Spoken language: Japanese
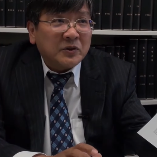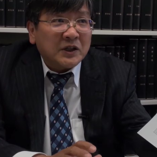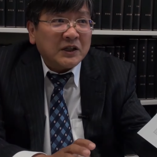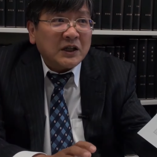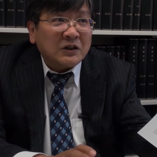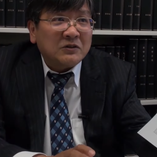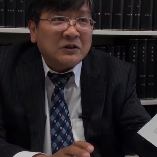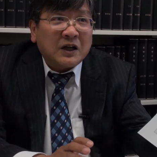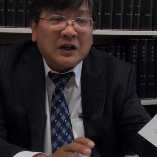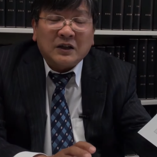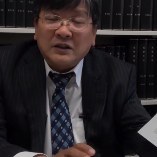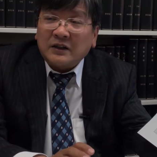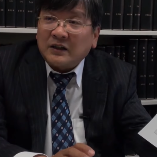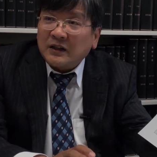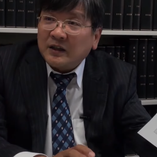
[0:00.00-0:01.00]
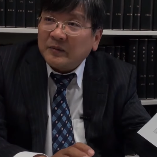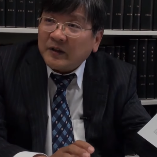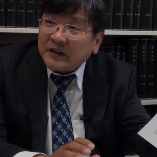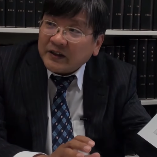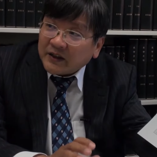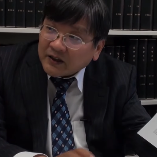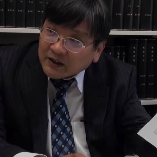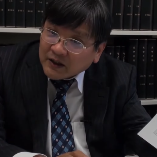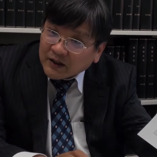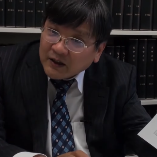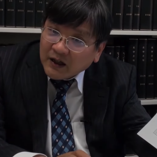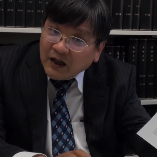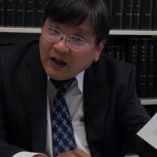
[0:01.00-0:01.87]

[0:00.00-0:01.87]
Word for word: を高く書かなければいけない。